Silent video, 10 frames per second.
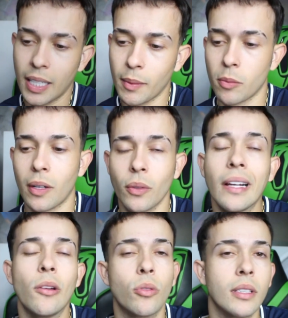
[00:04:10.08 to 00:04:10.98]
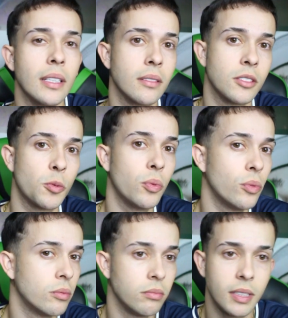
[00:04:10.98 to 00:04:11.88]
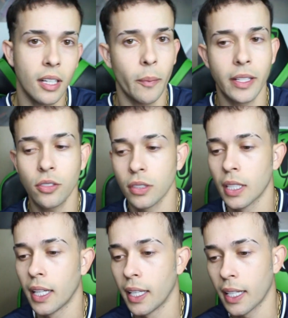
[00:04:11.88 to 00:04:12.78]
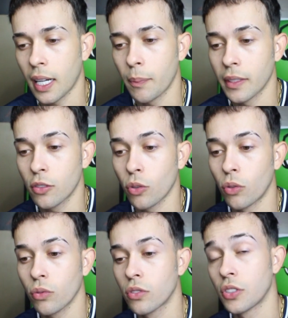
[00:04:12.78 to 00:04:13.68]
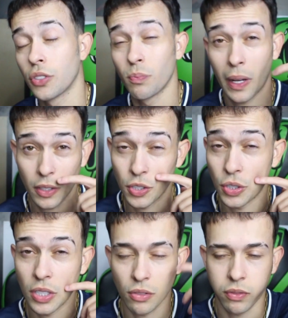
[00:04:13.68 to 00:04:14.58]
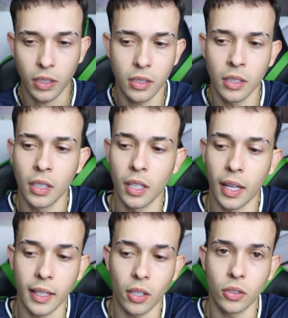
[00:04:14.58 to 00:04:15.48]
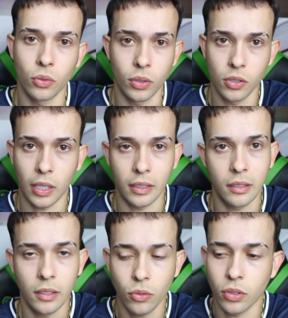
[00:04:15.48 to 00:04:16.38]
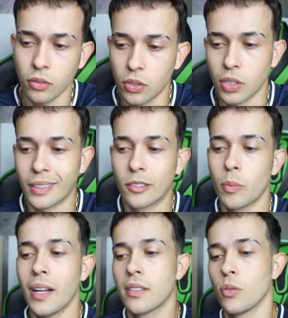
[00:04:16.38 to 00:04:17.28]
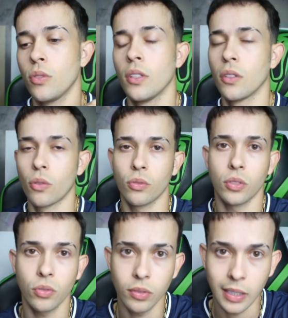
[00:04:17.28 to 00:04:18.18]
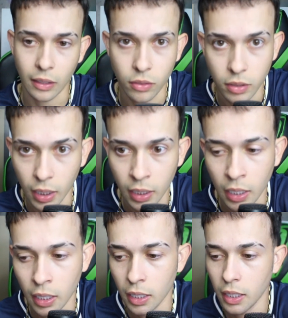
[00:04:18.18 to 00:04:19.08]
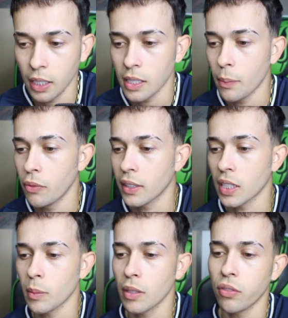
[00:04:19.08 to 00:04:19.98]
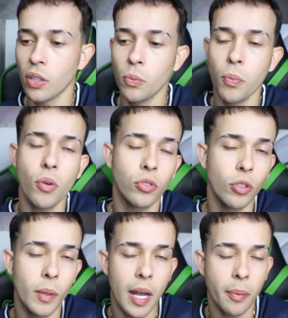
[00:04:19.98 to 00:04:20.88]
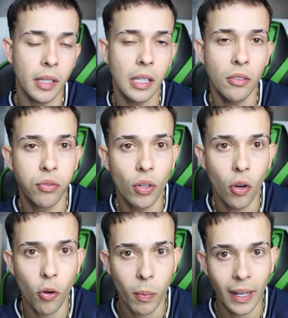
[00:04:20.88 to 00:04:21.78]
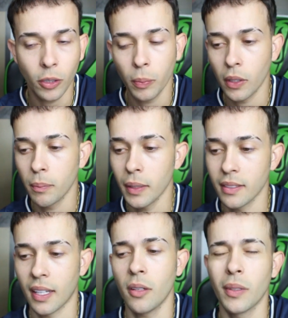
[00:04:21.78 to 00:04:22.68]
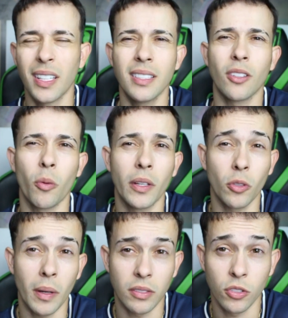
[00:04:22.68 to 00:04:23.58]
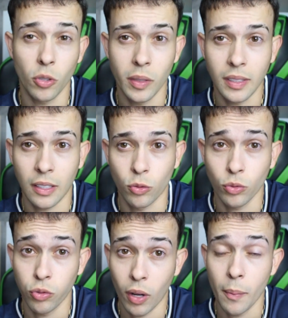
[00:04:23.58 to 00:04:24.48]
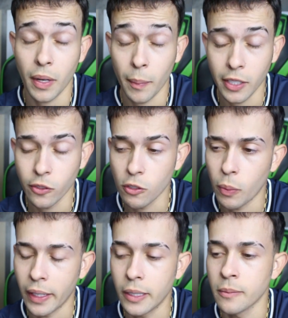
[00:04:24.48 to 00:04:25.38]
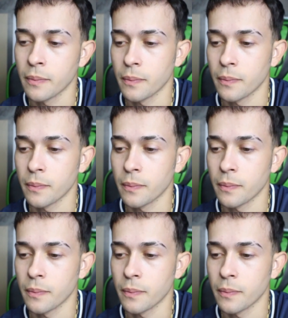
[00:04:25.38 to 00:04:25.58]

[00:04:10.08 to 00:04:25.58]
né, mano? O bagulho é louco, né? Tipo, literalmente, Renan da Penha se tornou um dos maiores DJs de funk aí, ó, do Rio de Janeiro, e não só do Rio de Janeiro, do Brasil, com seus sucessos, né? E ele aproveitou também e falou um pouco sobre a época que ele foi roubado pelo empresário, beleza? E comentou bastante sobre esse assunto, foi uma época bem difícil para ele.